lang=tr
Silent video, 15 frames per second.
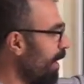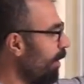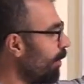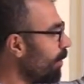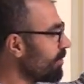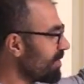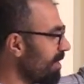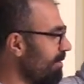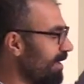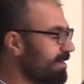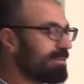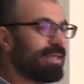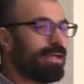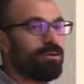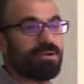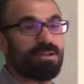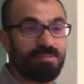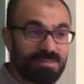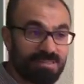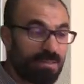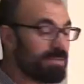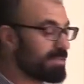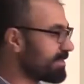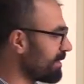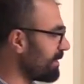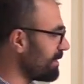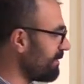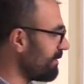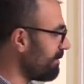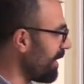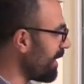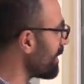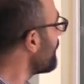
O zaman teorimizde bir sıkıntı var. Bakın